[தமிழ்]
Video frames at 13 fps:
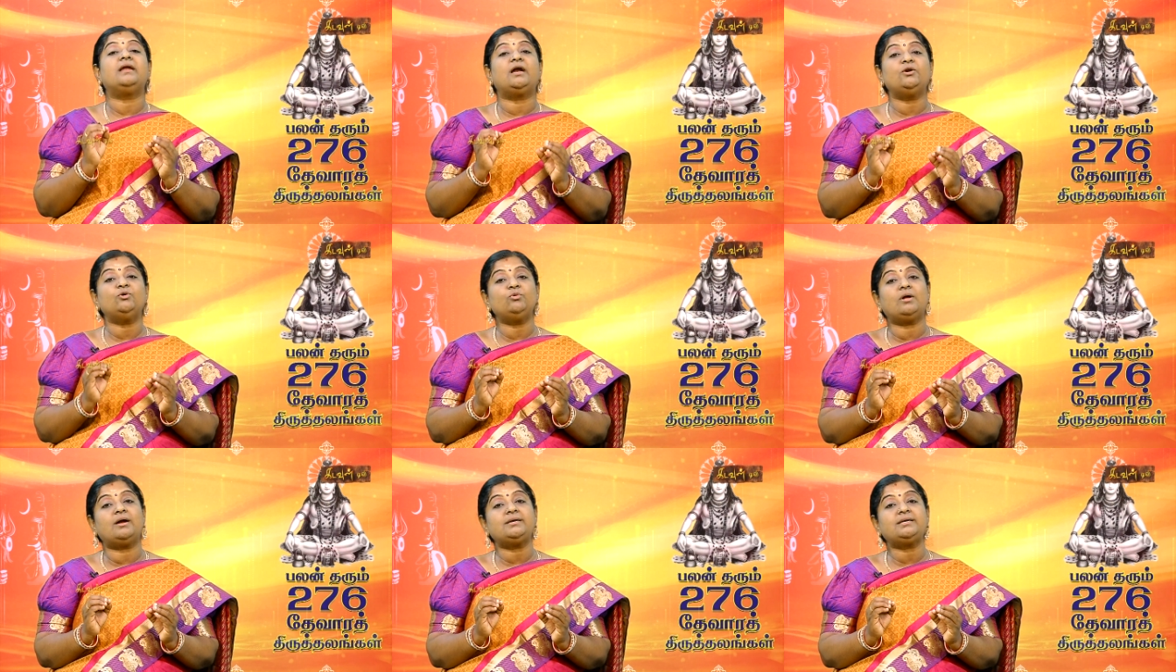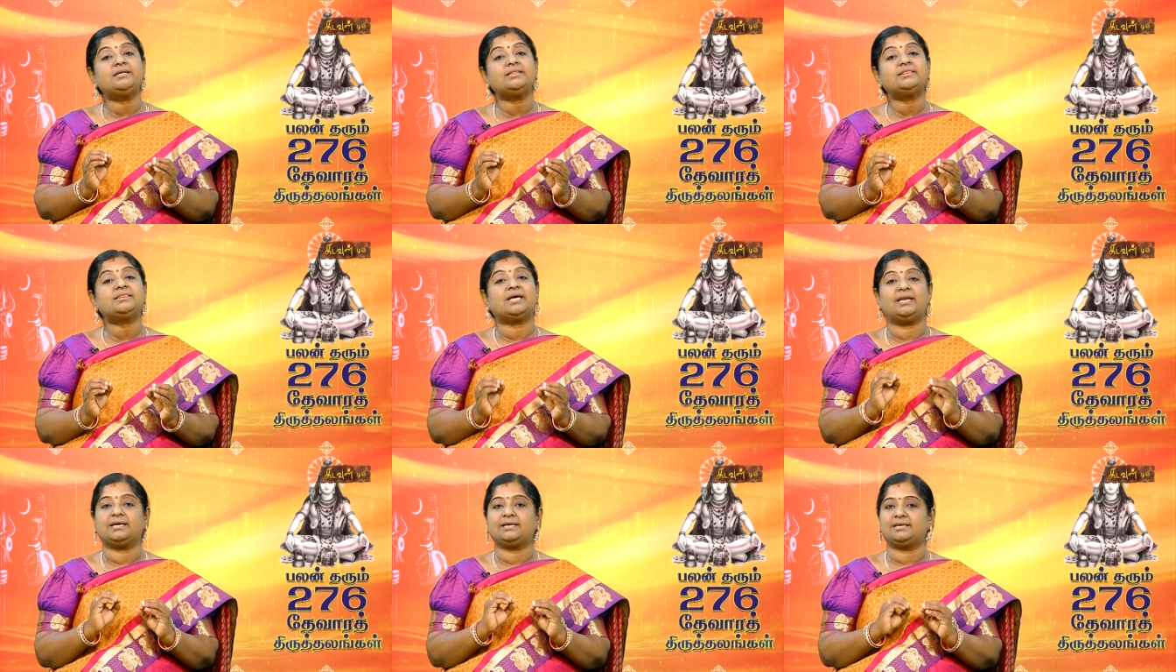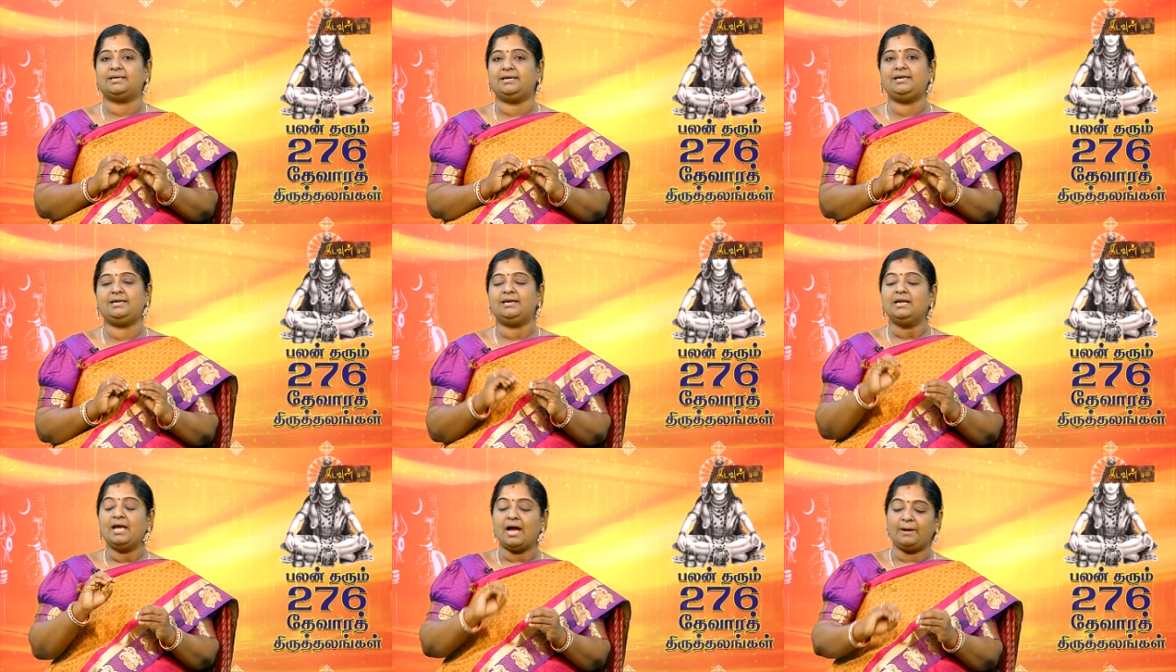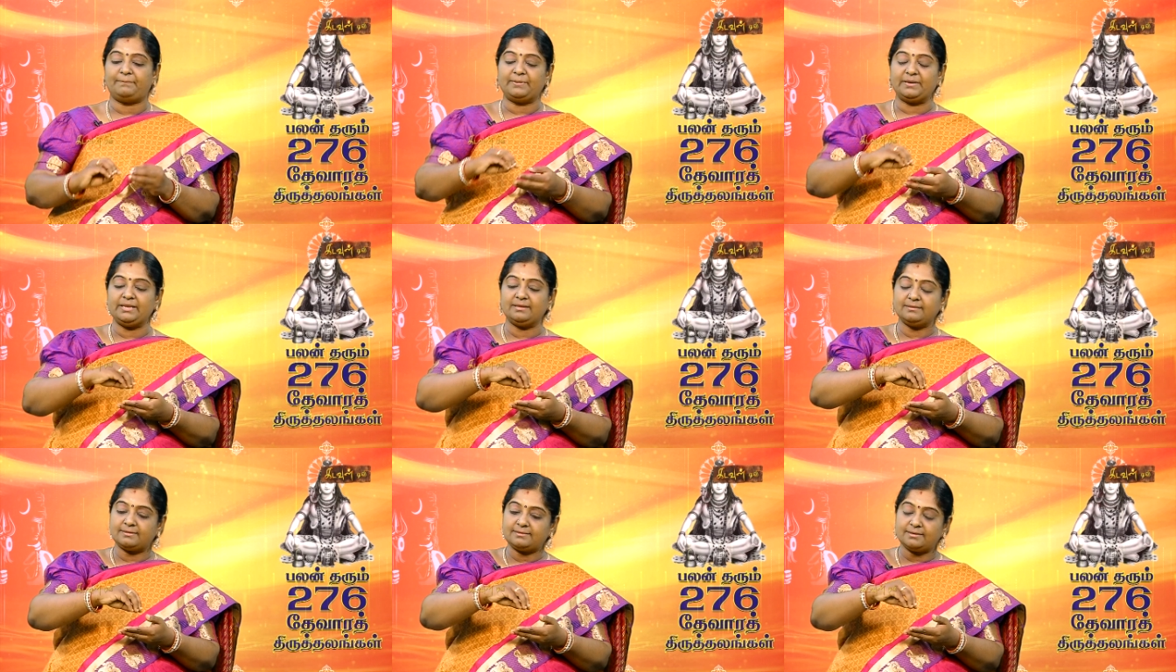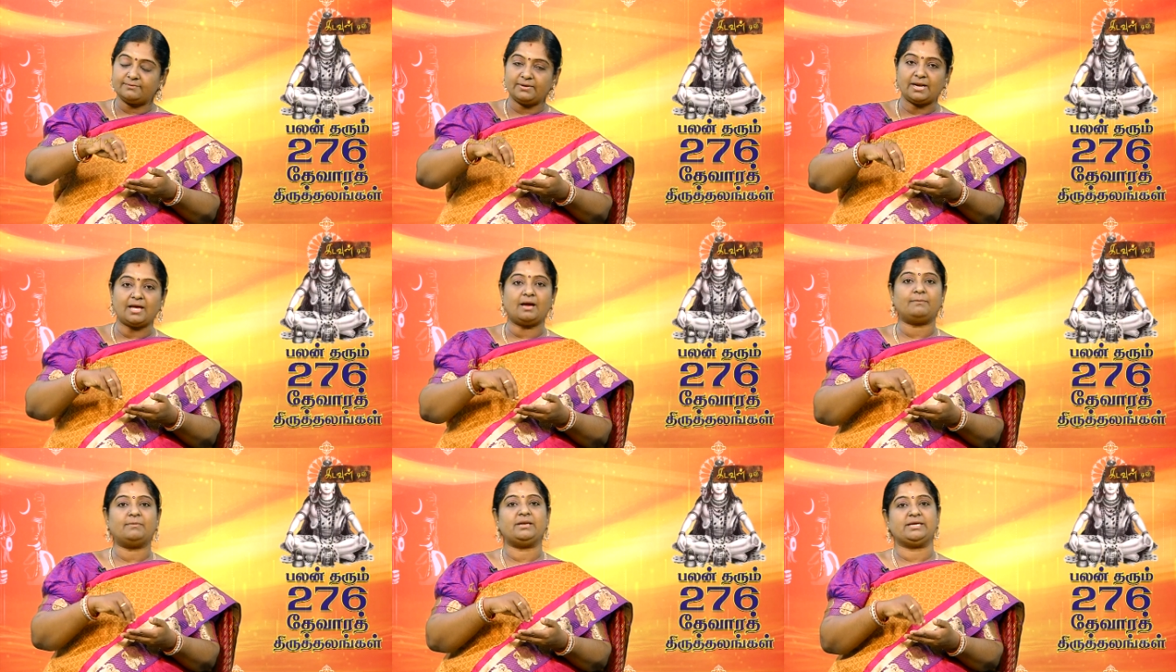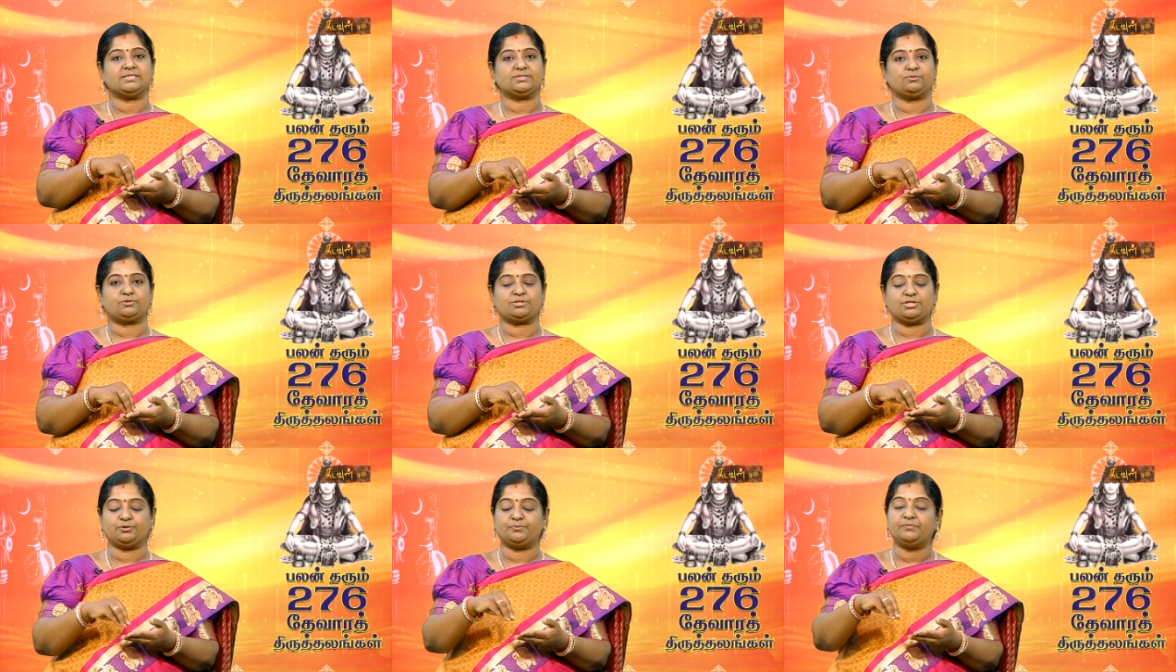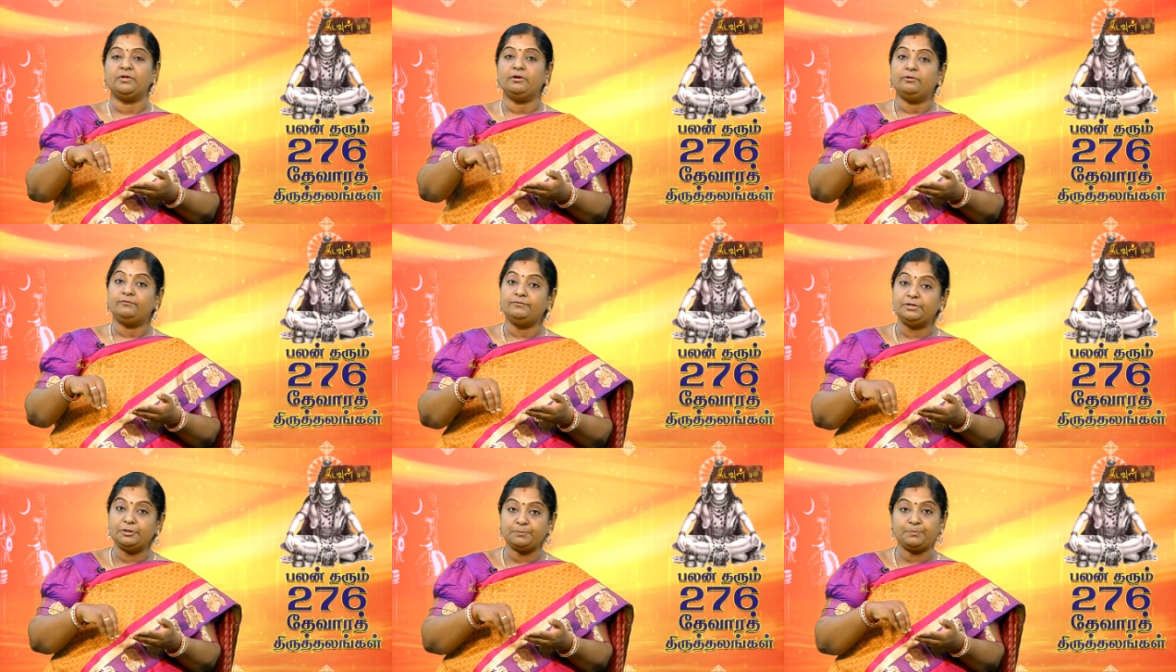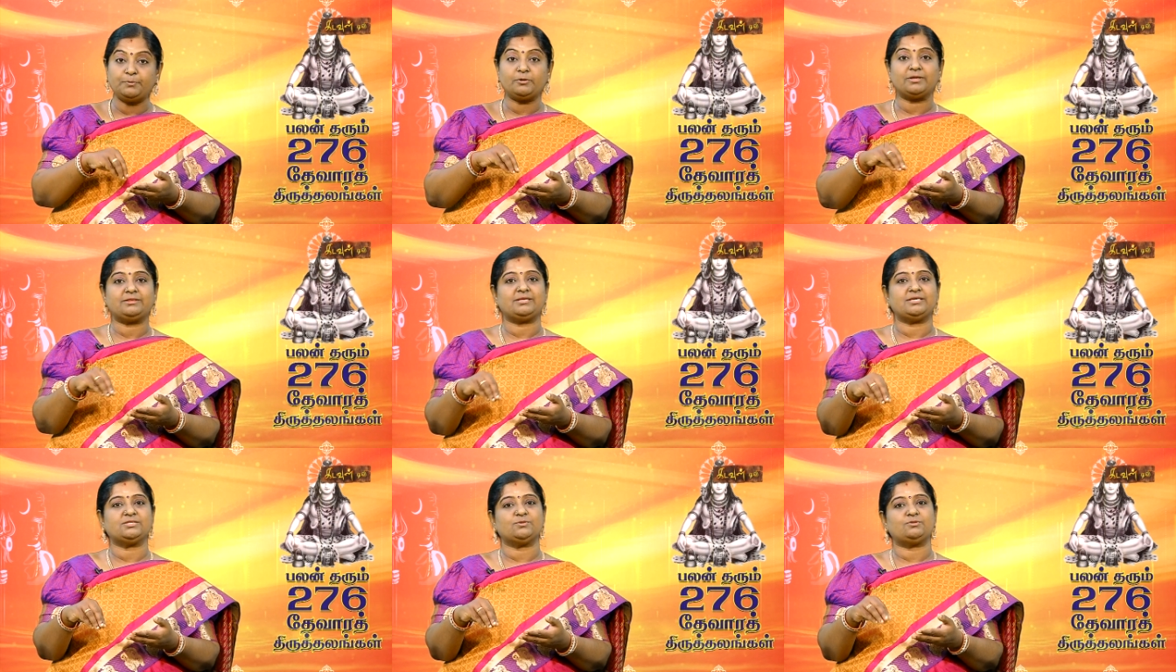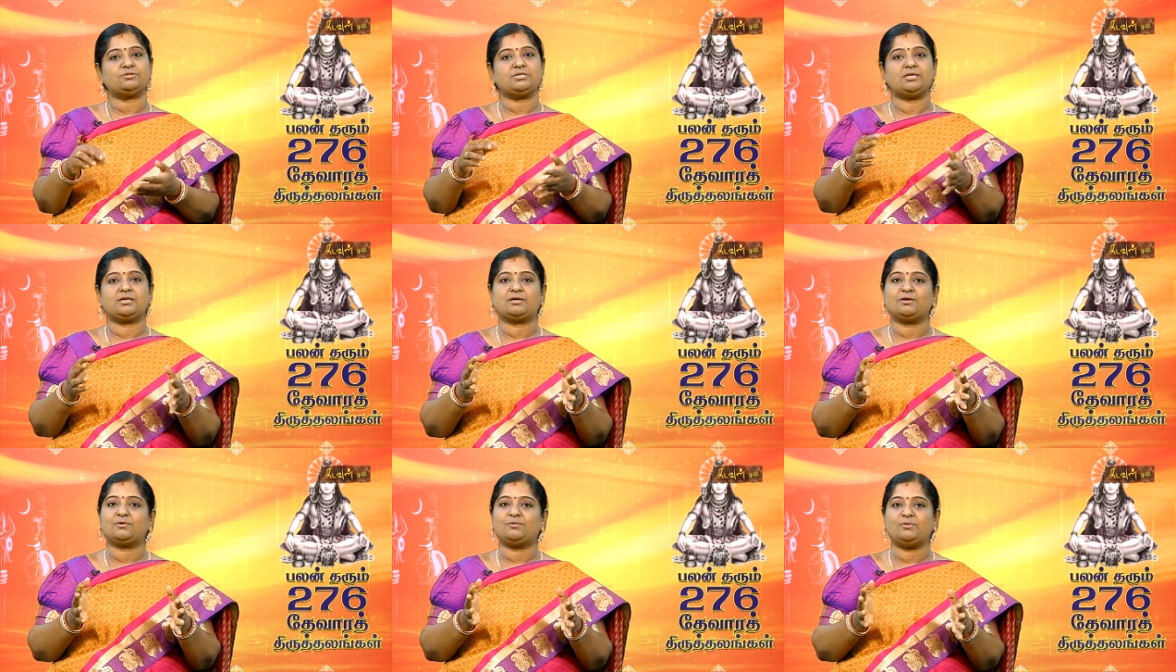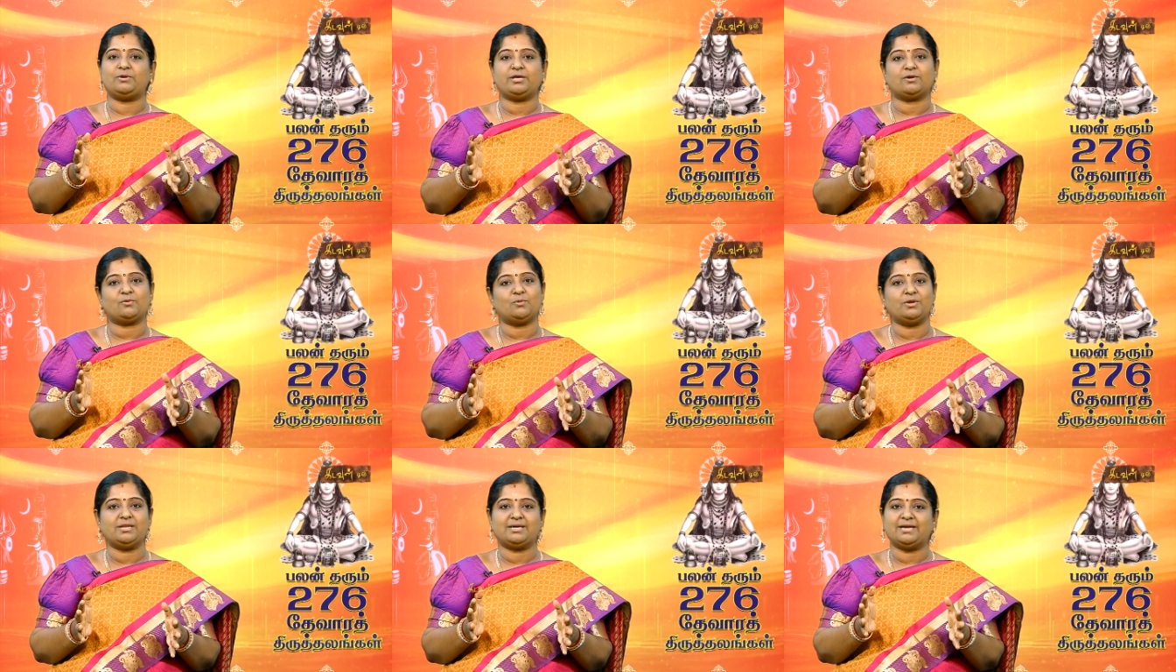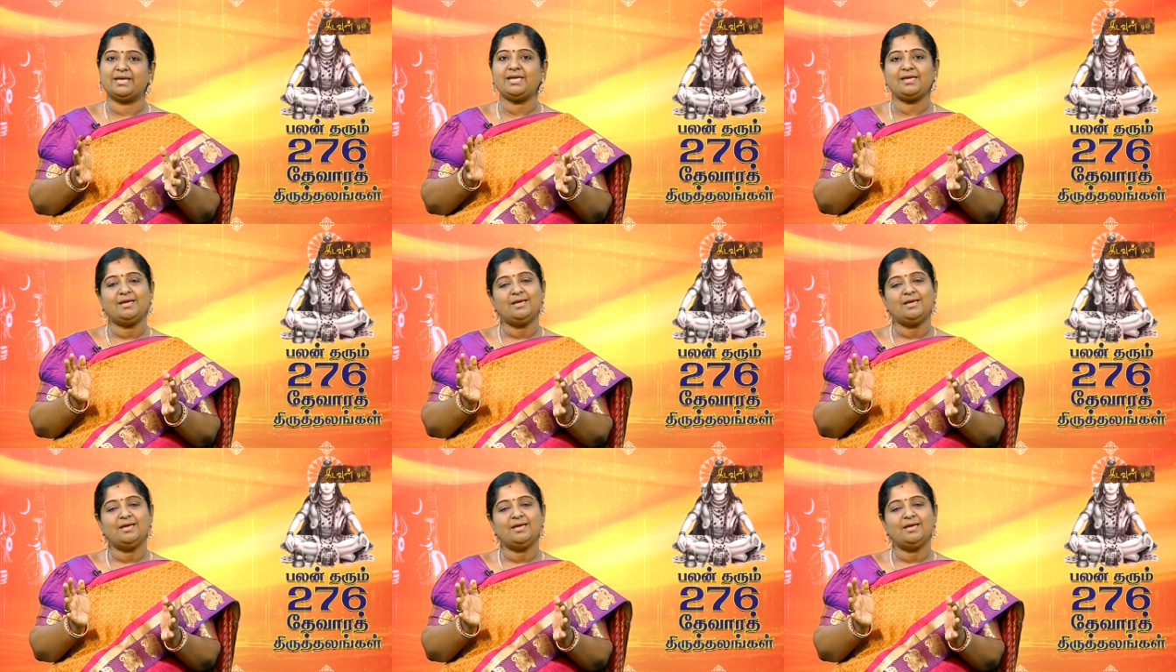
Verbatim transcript: நடுநாட்டு தலங்கள் அப்படின்னு இந்த திருவண்ணாமலையை சுற்றியும் விழுப்புரத்தை சுற்றி இருக்கக்கூடிய கோயில்களை